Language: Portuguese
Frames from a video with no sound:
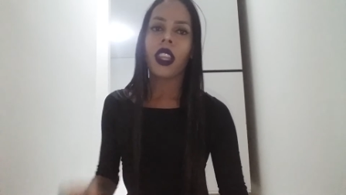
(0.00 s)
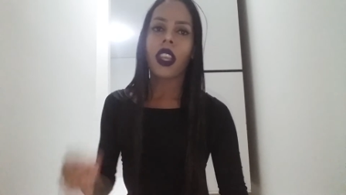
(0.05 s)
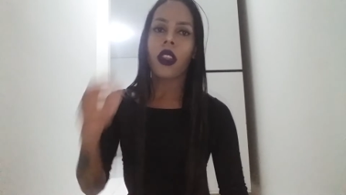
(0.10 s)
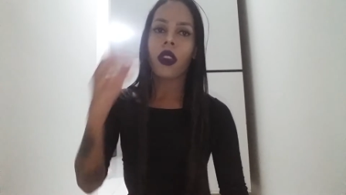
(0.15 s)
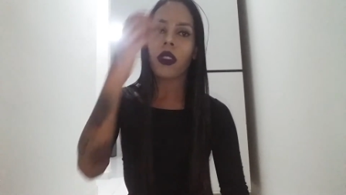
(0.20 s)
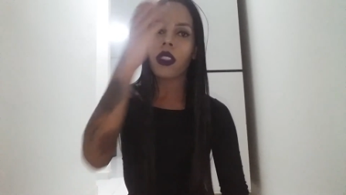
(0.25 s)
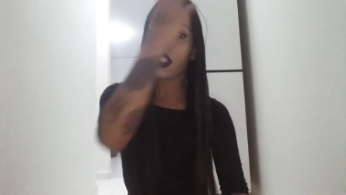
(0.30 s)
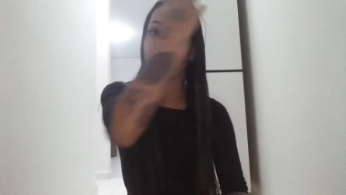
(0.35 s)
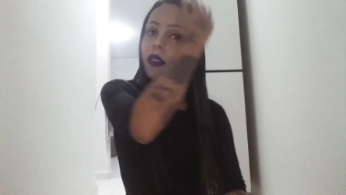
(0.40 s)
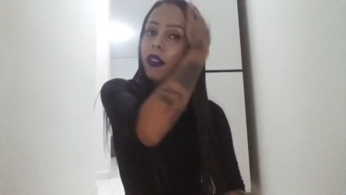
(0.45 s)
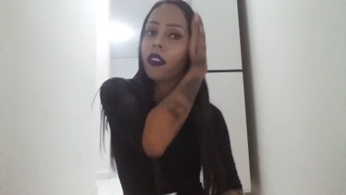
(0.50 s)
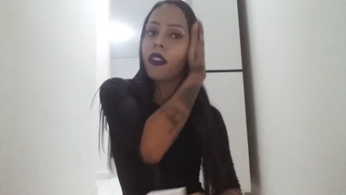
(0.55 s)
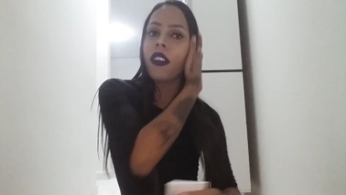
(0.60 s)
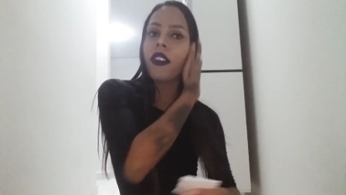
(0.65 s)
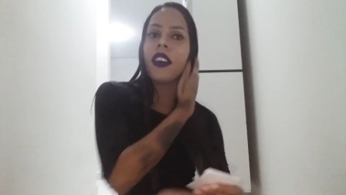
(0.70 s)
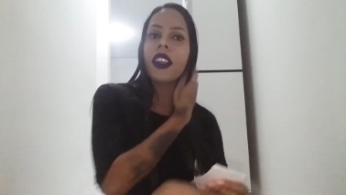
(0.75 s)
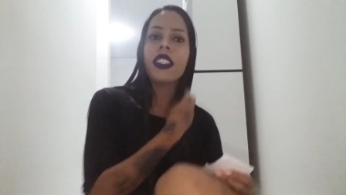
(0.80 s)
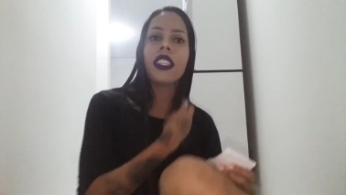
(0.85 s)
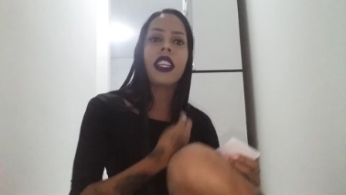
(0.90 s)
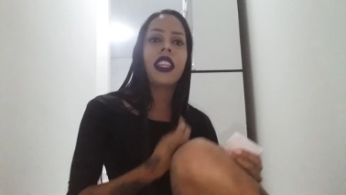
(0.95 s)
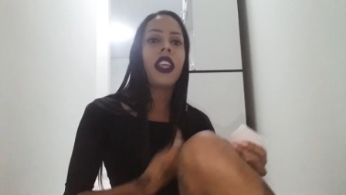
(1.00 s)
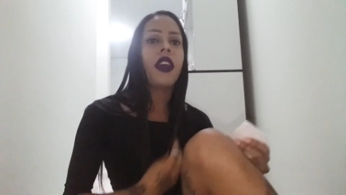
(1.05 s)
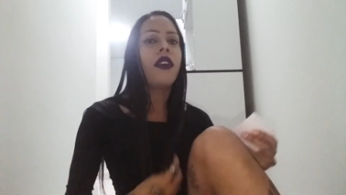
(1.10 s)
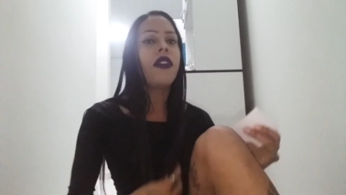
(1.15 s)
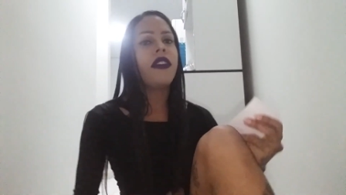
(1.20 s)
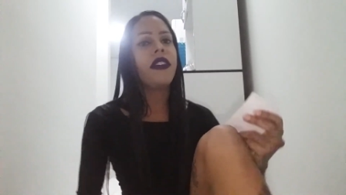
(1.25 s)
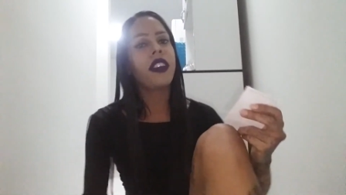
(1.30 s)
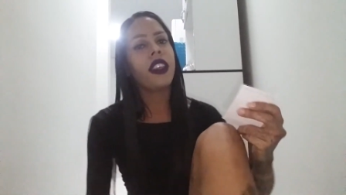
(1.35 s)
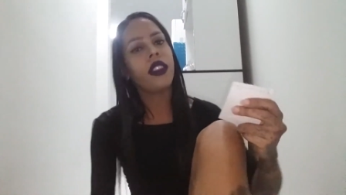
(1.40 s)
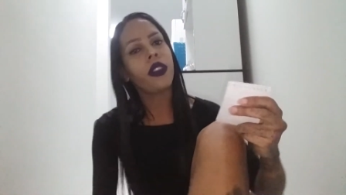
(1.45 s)
Inclusive eu vou fazer até
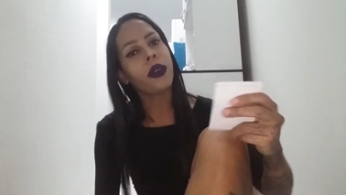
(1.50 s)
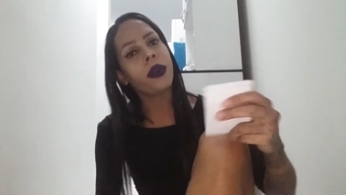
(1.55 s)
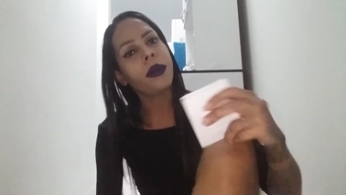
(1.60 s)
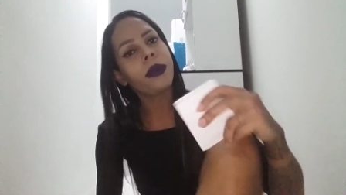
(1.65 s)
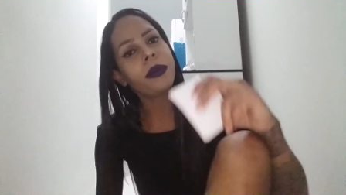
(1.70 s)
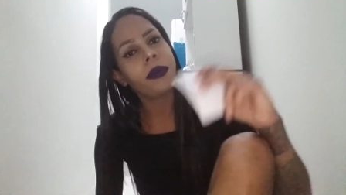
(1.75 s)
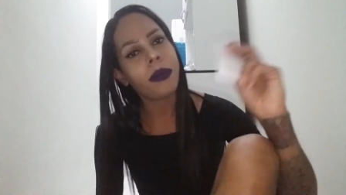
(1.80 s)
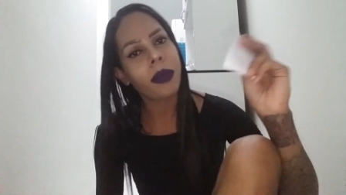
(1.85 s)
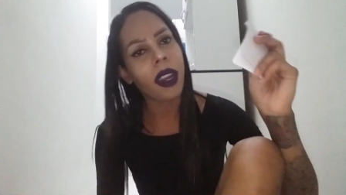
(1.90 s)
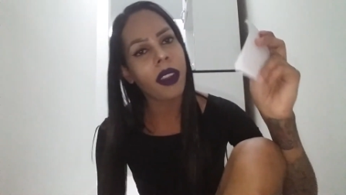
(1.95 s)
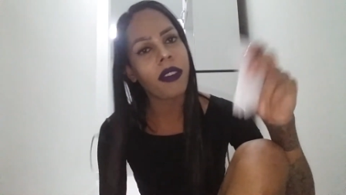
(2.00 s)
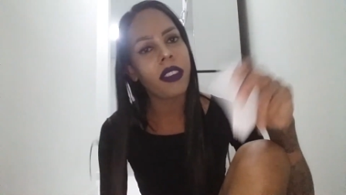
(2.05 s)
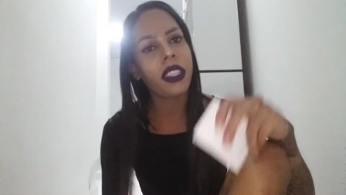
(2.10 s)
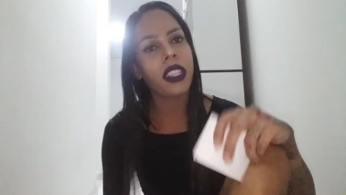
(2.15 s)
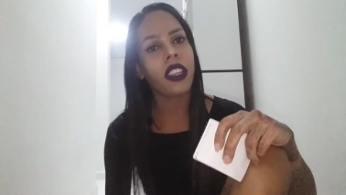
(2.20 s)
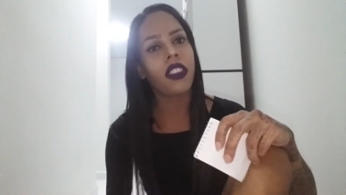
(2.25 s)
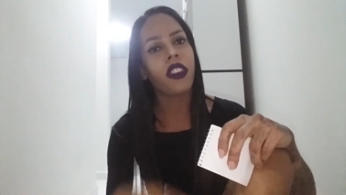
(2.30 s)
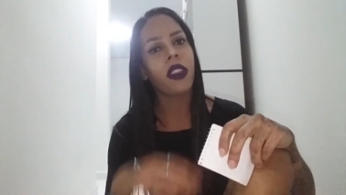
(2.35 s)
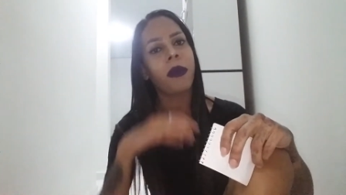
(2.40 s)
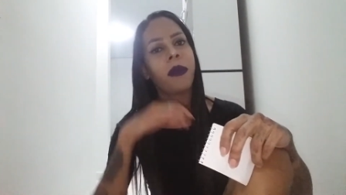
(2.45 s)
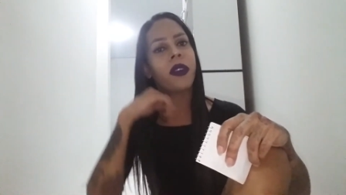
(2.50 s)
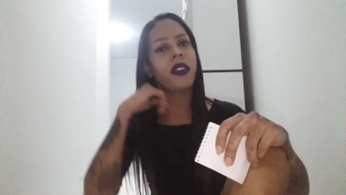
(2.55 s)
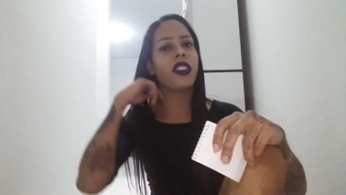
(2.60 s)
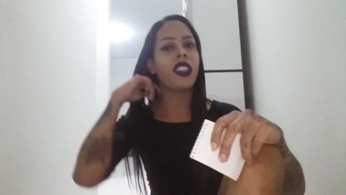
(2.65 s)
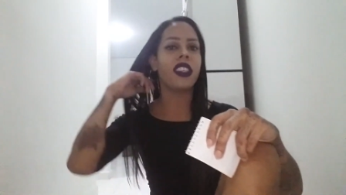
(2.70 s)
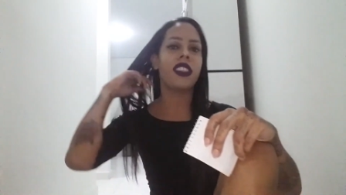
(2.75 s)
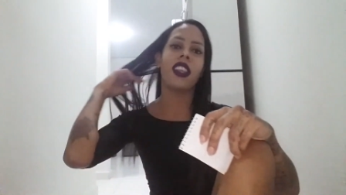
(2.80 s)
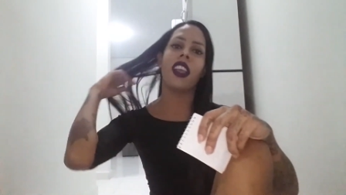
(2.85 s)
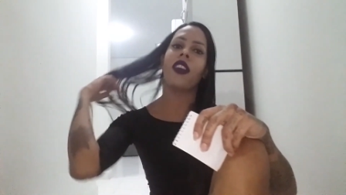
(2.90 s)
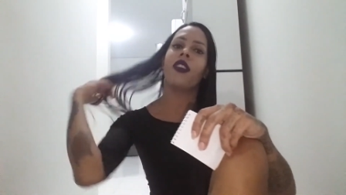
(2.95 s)
um vídeo pra vocês depois
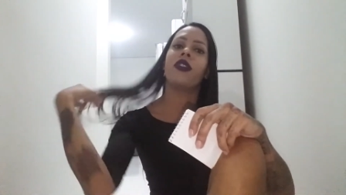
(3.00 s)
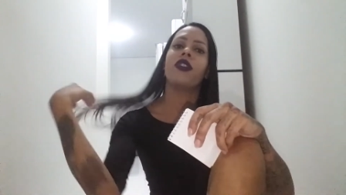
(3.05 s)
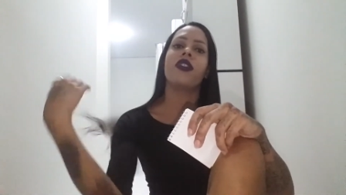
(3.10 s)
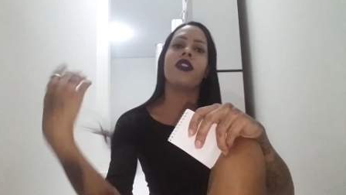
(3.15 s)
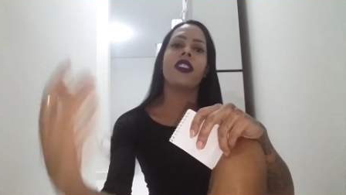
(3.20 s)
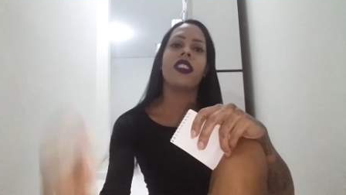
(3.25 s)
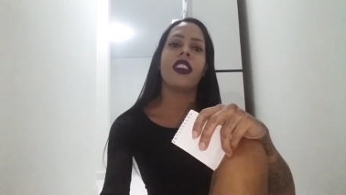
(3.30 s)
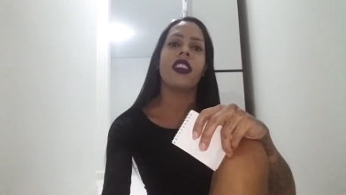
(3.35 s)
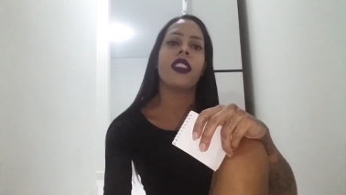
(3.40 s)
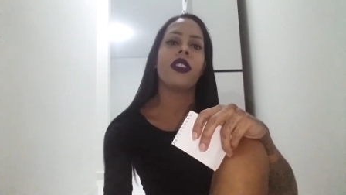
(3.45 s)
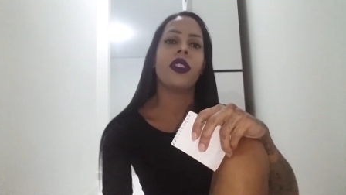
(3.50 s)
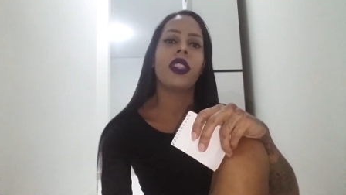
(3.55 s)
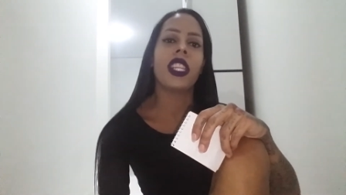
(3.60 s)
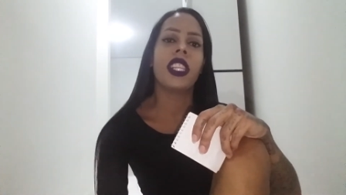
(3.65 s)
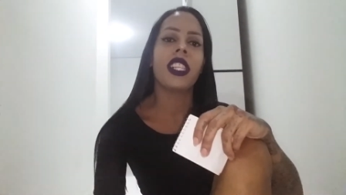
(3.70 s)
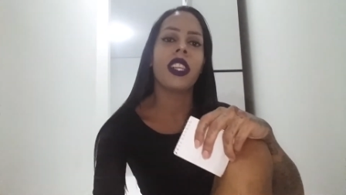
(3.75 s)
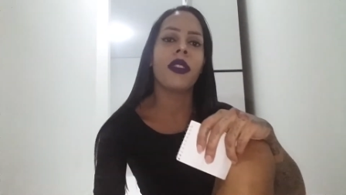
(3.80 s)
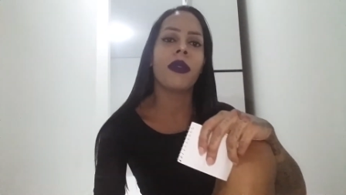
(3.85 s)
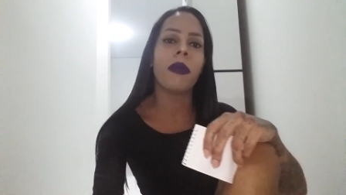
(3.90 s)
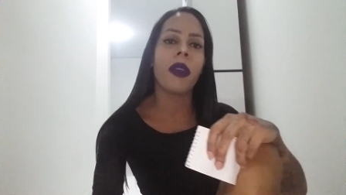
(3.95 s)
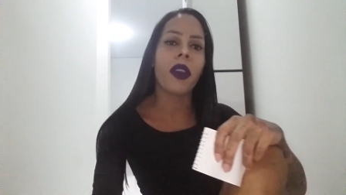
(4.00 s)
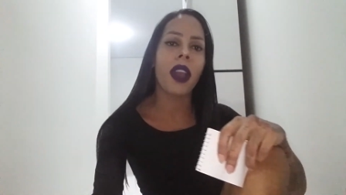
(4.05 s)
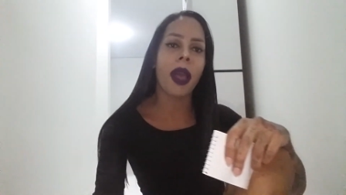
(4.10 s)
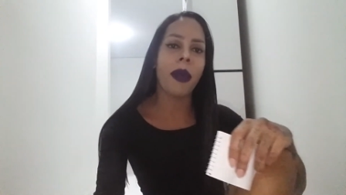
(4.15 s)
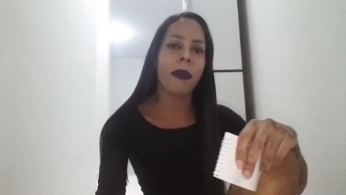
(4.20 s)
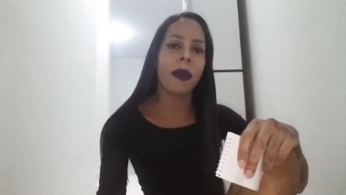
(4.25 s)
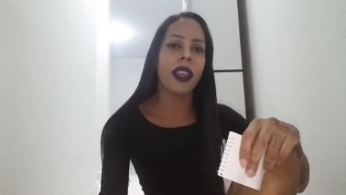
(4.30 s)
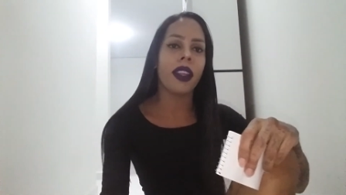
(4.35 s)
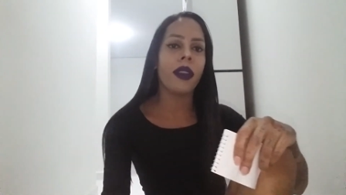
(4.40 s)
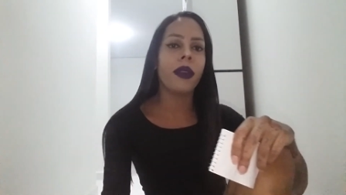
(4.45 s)
dessa reconstrução e nutrição do meu
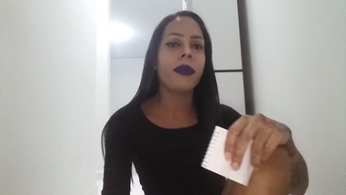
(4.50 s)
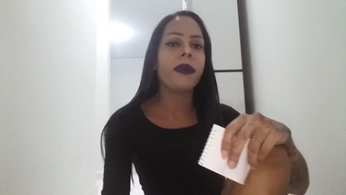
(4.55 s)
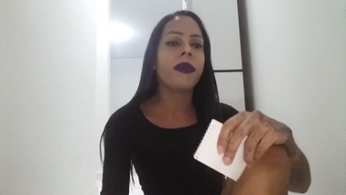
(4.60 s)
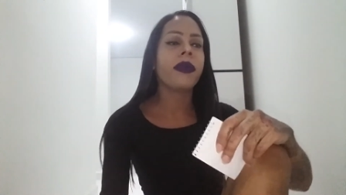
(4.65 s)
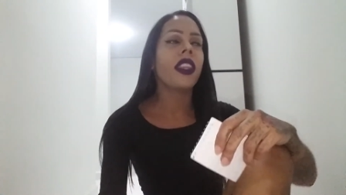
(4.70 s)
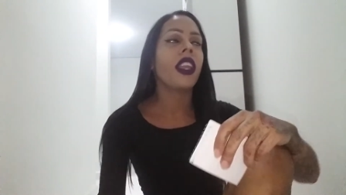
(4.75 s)
cabelo.